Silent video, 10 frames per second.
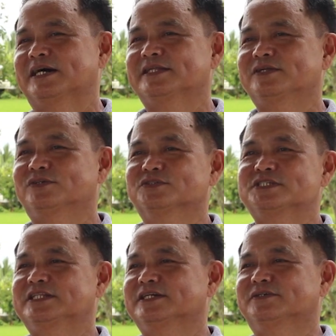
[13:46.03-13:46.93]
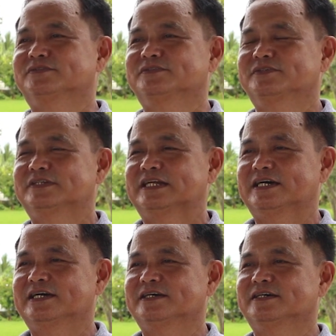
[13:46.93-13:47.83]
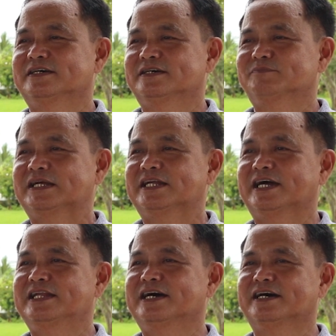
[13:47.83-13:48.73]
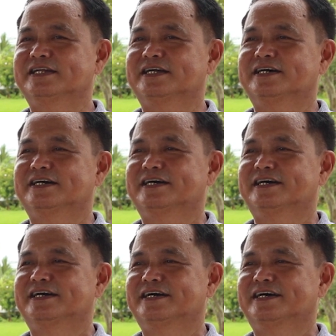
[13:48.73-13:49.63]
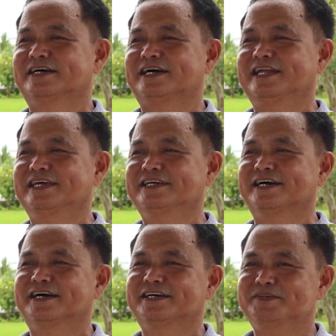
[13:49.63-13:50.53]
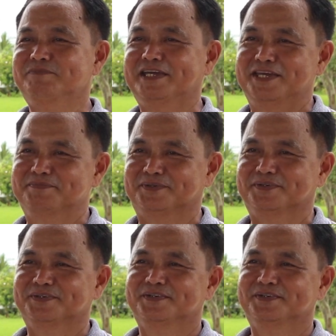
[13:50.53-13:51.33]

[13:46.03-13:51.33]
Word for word: mga talong o sitaw na pag nangailangan ng kalinga, ibigay mo.